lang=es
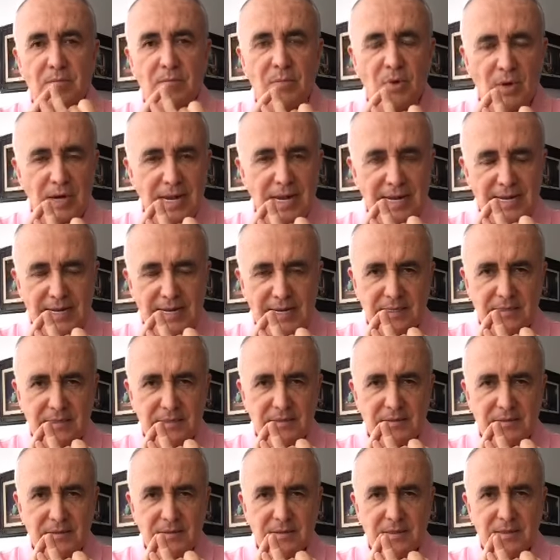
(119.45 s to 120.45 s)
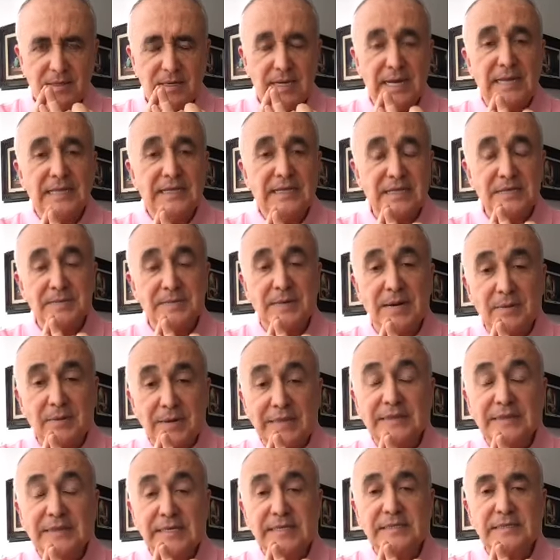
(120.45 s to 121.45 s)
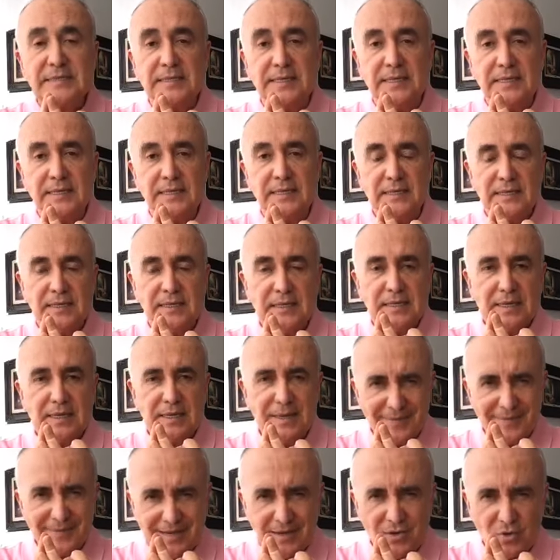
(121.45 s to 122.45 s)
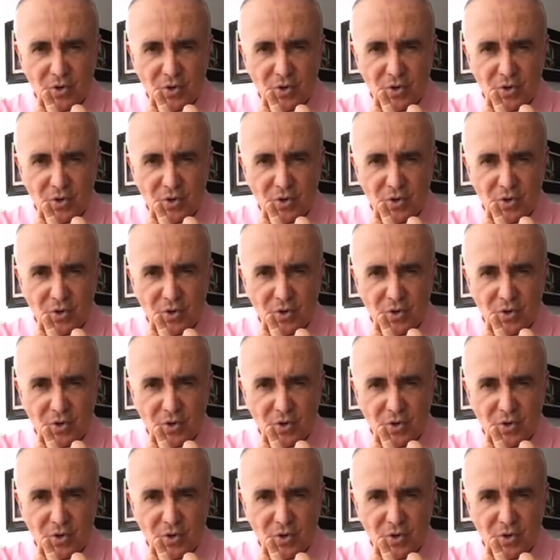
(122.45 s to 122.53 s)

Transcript: Morena. Andrés Manuel dice que va en